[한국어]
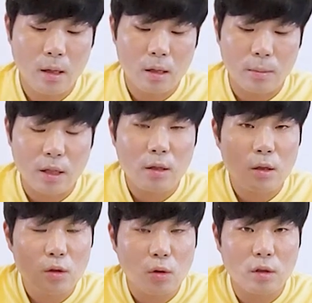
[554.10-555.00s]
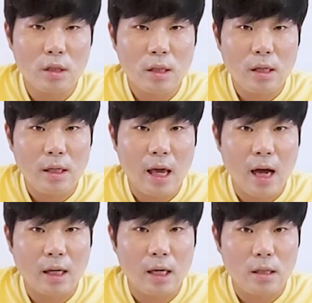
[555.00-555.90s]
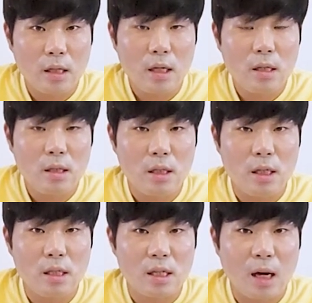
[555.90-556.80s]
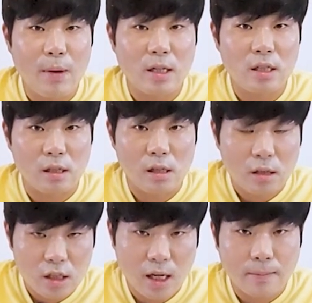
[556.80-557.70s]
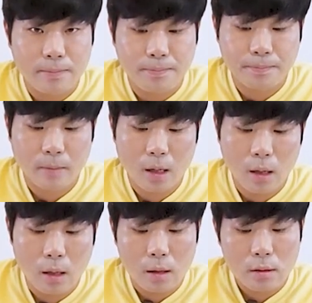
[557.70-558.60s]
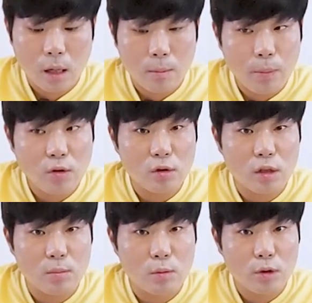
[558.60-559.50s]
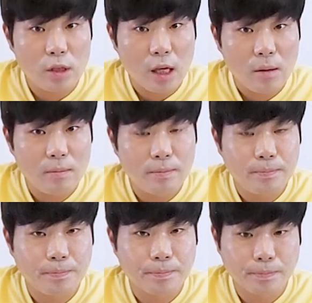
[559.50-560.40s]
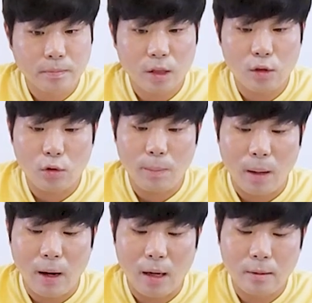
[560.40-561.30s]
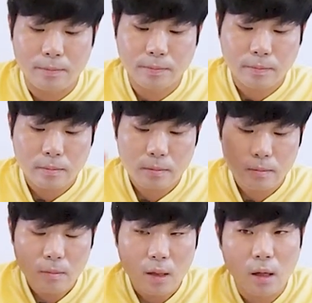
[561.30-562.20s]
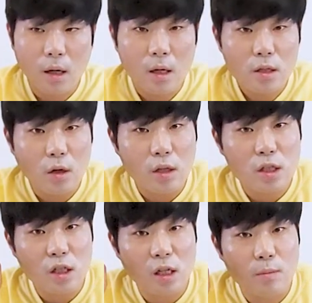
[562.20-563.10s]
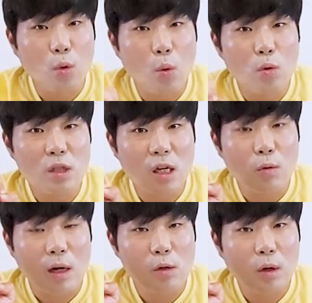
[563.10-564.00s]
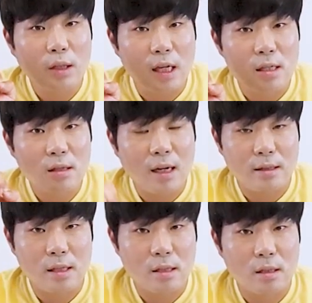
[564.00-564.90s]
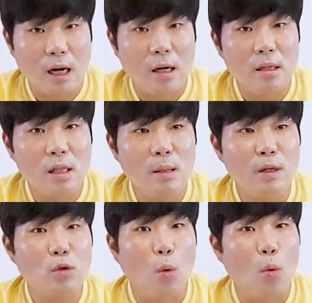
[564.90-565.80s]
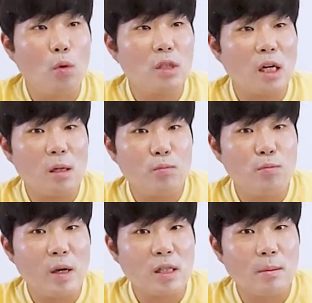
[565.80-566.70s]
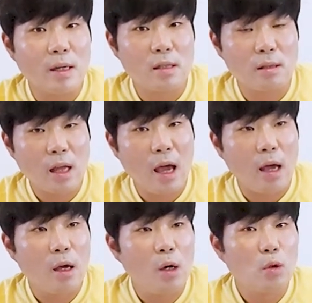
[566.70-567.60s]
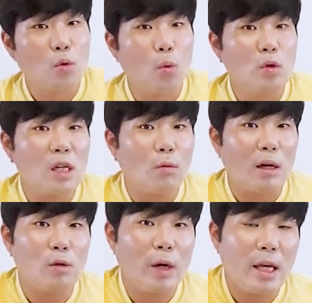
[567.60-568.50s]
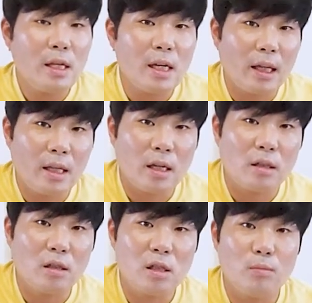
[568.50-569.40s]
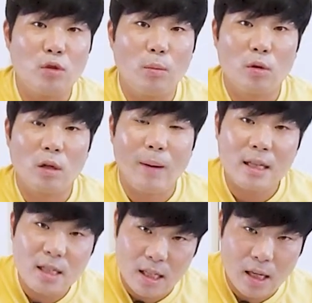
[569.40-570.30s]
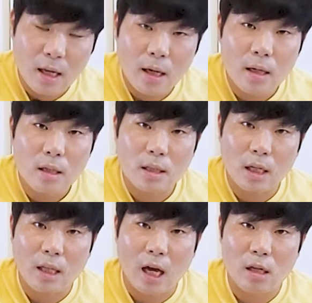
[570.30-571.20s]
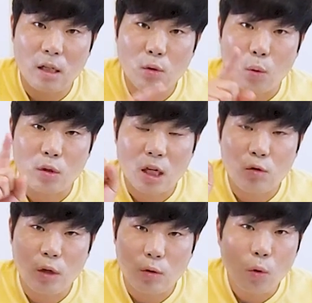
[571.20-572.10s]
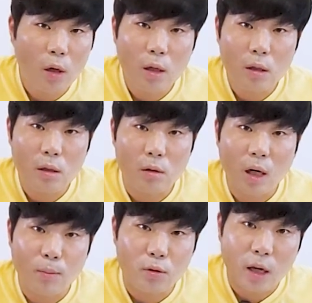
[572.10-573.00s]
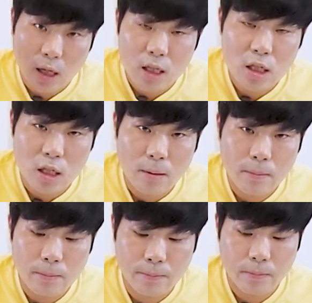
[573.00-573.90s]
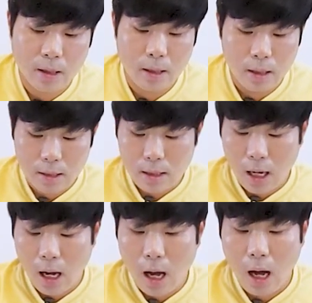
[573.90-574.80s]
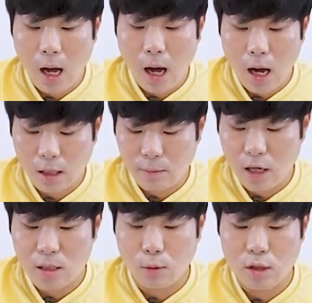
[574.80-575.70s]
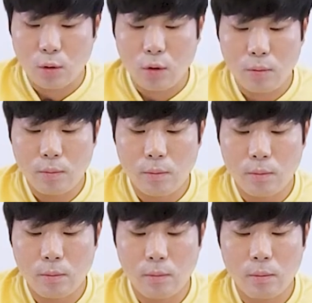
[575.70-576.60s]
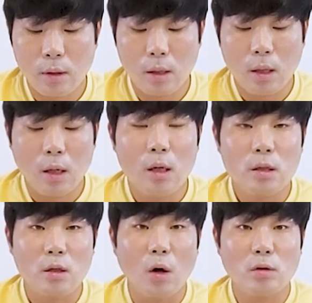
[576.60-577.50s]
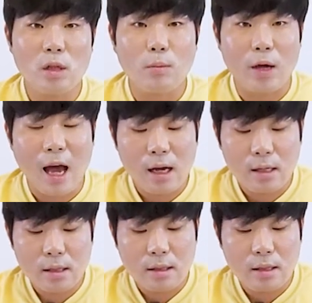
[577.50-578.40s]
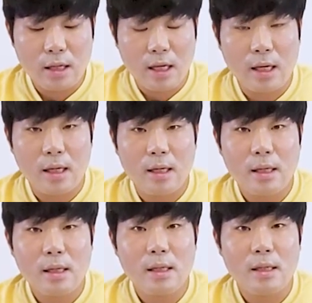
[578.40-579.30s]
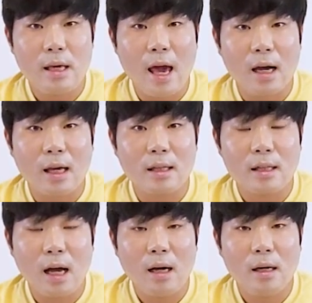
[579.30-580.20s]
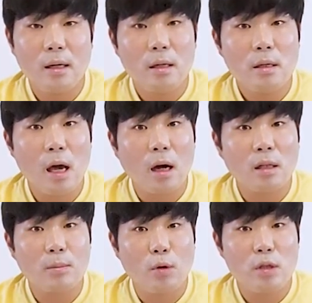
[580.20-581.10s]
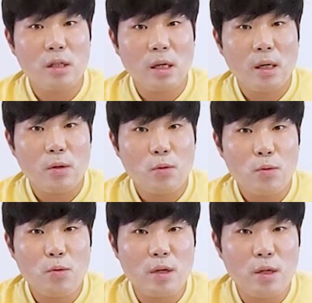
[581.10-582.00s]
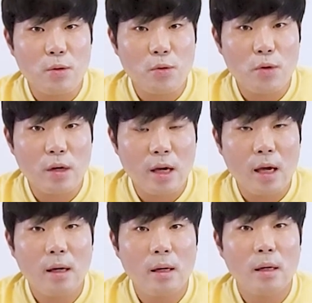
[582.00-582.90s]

그러면 너는 예약했니? 2차 백신을. 그지? 딱 봐도 의문문이네. 그리고 봐봐. 여기 지금 동작이 완료가 돼 있을까 안 돼 있을까? 이미 동작이 문맥상 봤을 때 동작 완료했냐 아니냐 그것을 물어보는 거 맞지? 그러니까 당연히 동사 뒤에도 러가 붙어야겠지. 자, 그럼 하나씩 보자고. 너는이 뭐야? 니. 예약했다? 예약하다 뭐였지? 위에